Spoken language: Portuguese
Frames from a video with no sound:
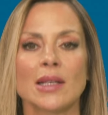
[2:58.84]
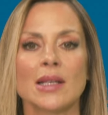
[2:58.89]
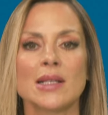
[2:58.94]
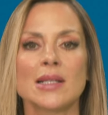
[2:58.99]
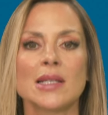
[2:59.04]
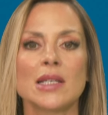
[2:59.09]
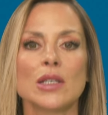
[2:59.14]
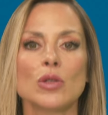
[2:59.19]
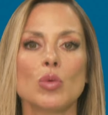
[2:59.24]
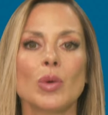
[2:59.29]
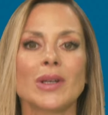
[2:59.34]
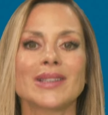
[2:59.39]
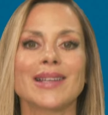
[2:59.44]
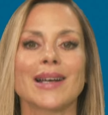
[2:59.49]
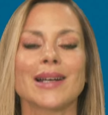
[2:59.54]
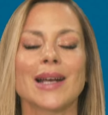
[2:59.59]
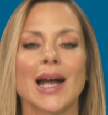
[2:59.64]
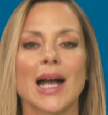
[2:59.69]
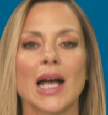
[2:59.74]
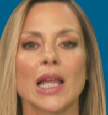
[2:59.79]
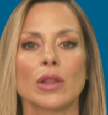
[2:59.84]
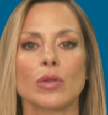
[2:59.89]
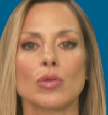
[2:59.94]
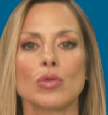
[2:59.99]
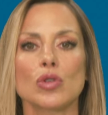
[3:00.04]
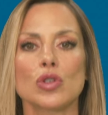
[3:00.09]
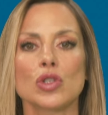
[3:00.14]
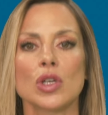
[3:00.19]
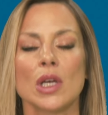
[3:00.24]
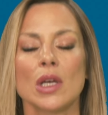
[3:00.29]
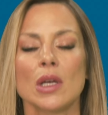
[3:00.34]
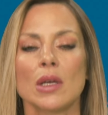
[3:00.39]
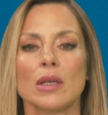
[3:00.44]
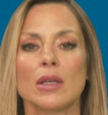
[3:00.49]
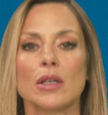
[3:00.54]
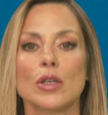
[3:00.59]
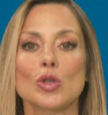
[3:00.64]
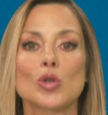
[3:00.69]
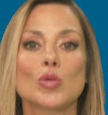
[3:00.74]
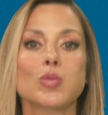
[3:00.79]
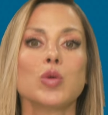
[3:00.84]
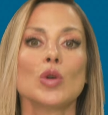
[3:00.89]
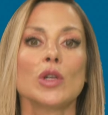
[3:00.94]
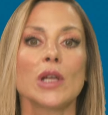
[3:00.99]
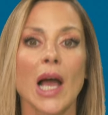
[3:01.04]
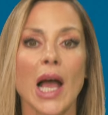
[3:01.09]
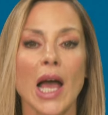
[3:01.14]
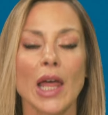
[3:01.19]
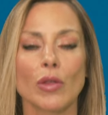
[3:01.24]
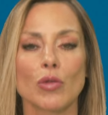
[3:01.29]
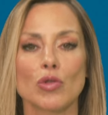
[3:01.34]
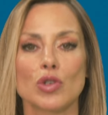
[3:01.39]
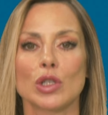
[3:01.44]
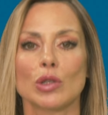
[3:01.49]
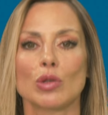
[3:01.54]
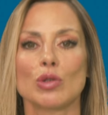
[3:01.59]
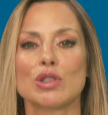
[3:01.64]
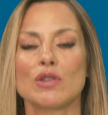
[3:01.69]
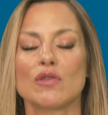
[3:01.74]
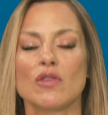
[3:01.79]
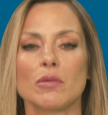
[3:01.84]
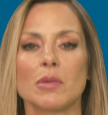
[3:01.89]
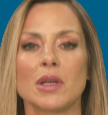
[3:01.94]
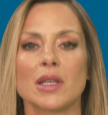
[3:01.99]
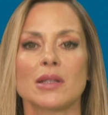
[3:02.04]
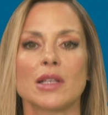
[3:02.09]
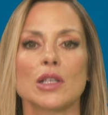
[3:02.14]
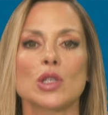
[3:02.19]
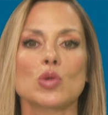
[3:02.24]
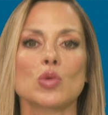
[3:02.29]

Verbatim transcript: têm sido sido atacados, eh, esbulhados inclusivamente da